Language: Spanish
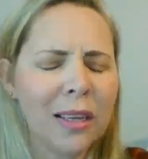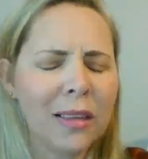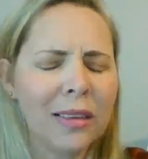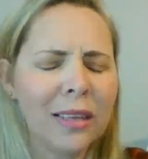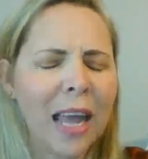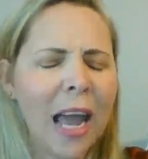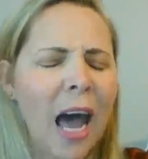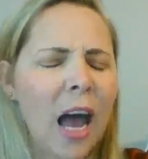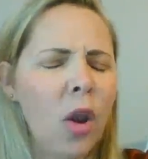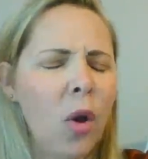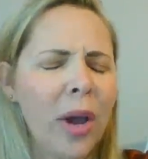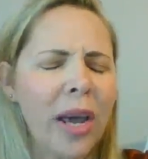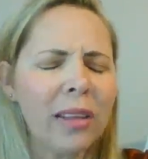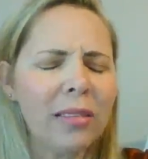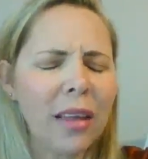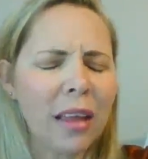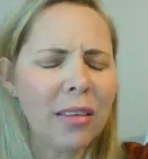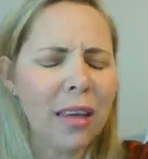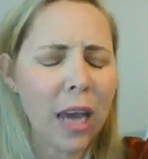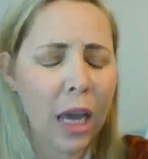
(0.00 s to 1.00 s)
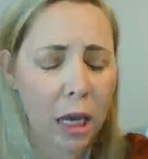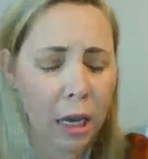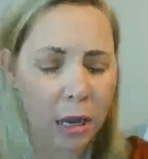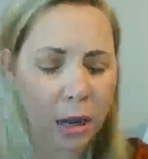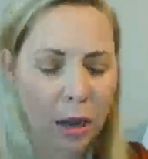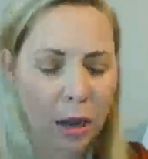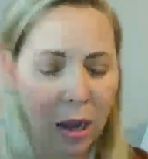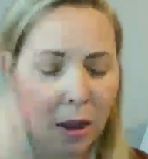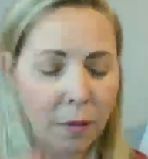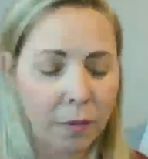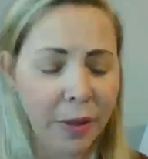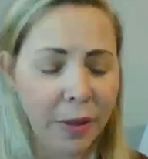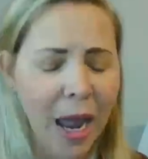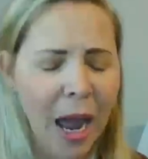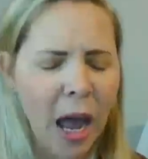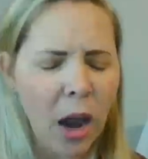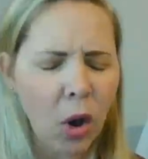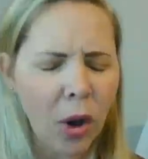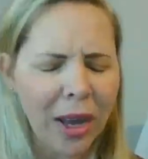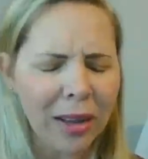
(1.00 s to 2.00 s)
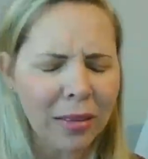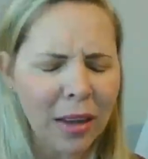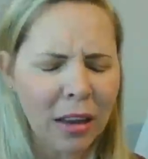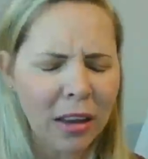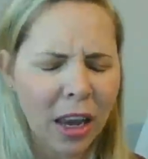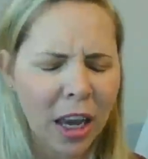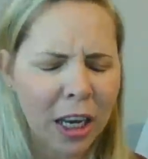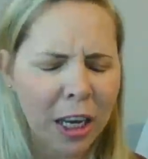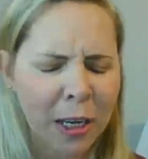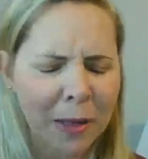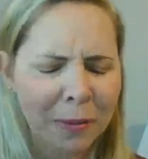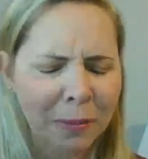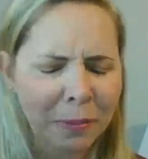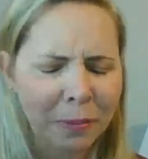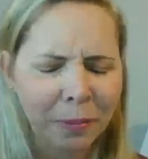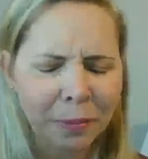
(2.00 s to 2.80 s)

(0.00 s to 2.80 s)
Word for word: Déjalo que te llene. lo que te llene